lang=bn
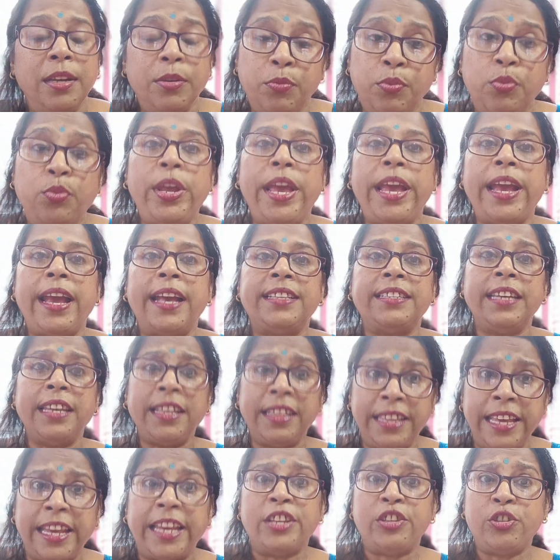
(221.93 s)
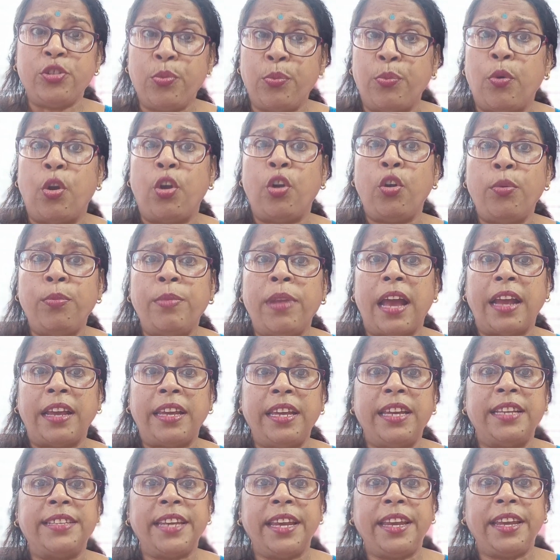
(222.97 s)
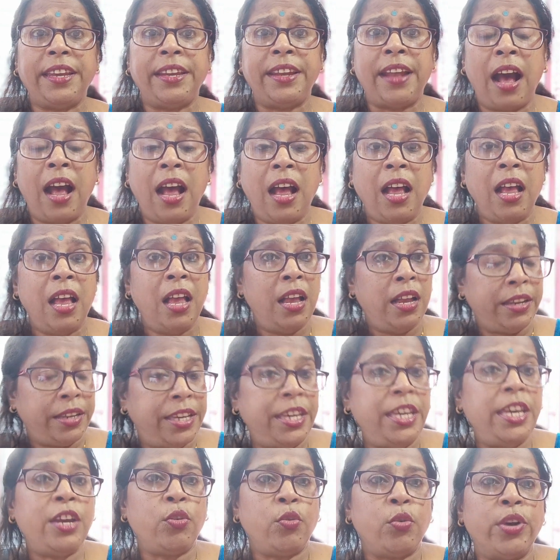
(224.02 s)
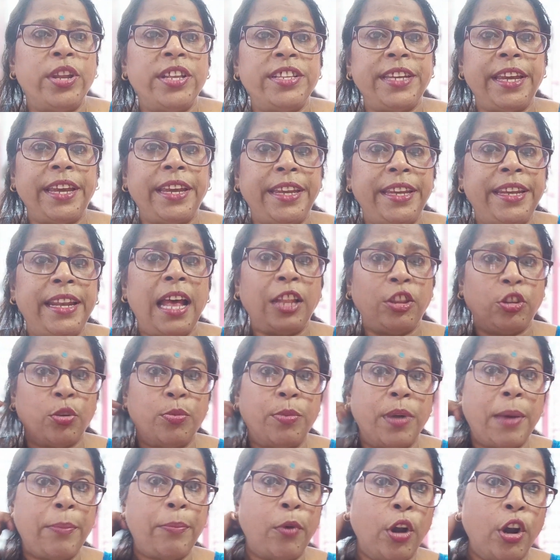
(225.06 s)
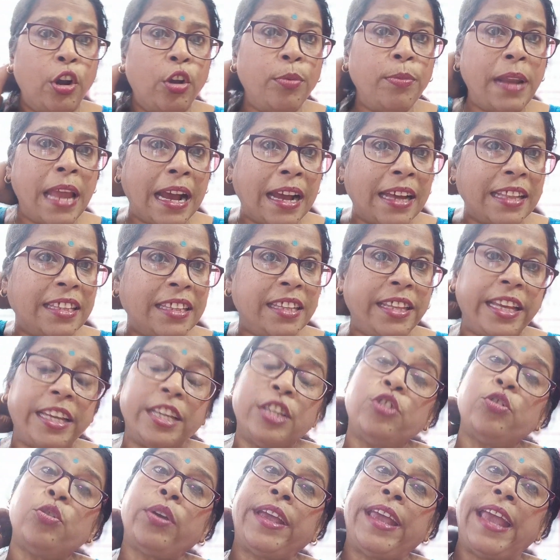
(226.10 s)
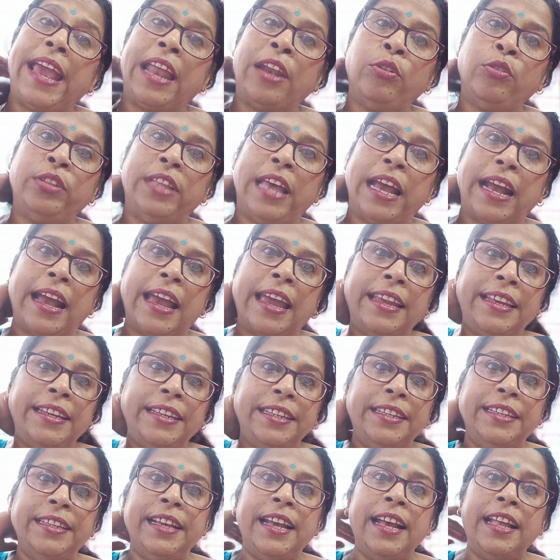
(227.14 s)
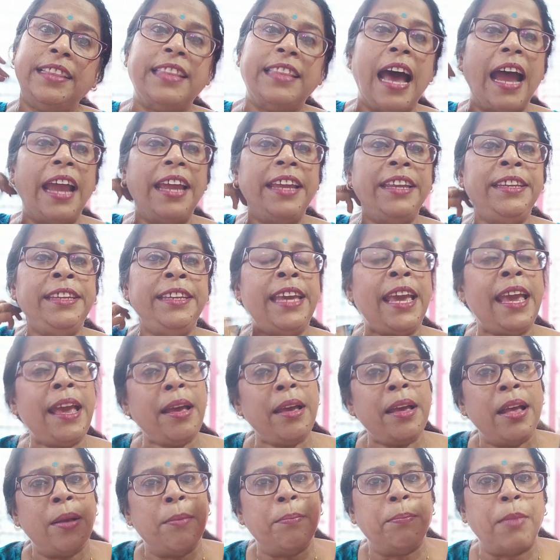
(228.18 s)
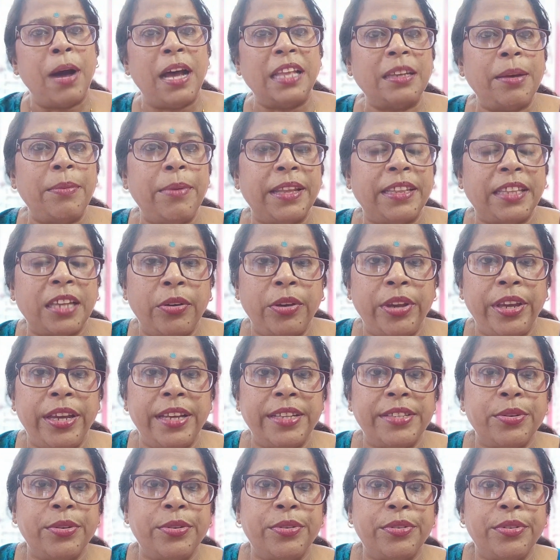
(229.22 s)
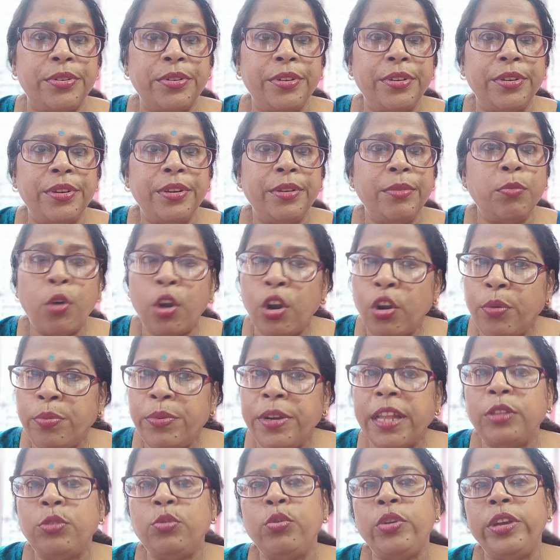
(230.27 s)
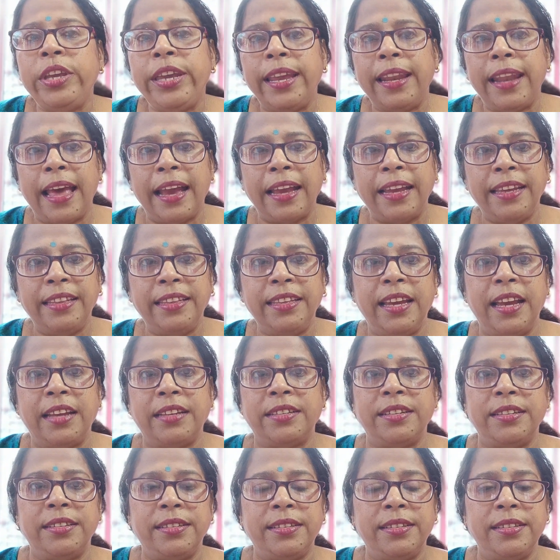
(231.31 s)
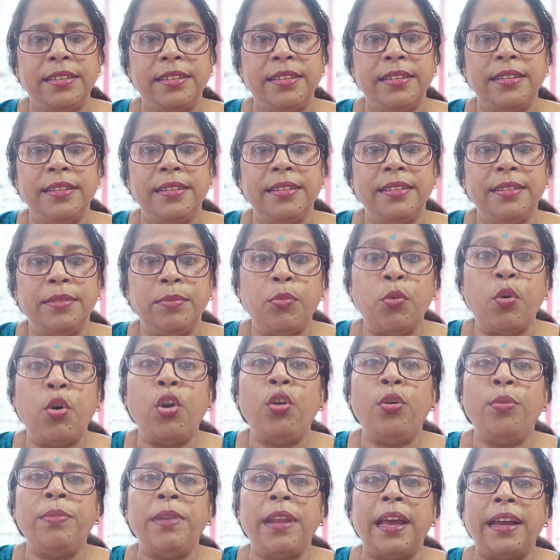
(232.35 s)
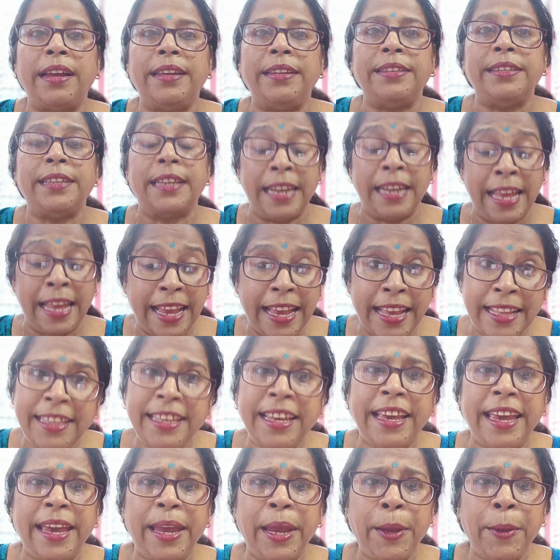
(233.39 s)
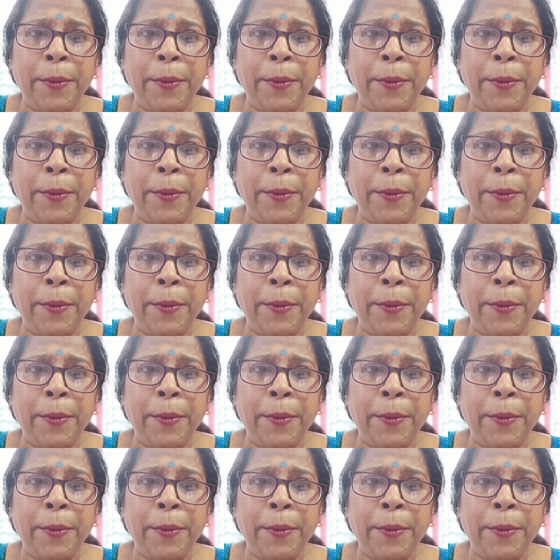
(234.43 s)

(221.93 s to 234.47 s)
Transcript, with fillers: উড়ে গেছে দেখেছো মলম লাগিয়েছে কিনা কি করেছে কিনা তোমরা মলম লাগাতে দেখেছো কেন দেখায়নি তাই নিয়ে মাথা ব্যথা হয়ে গেছে ওর মলমটা তুই গিয়ে লাগিয়ে দিয়ে আসিস মলম লাগিয়েছে কিনা এদিকে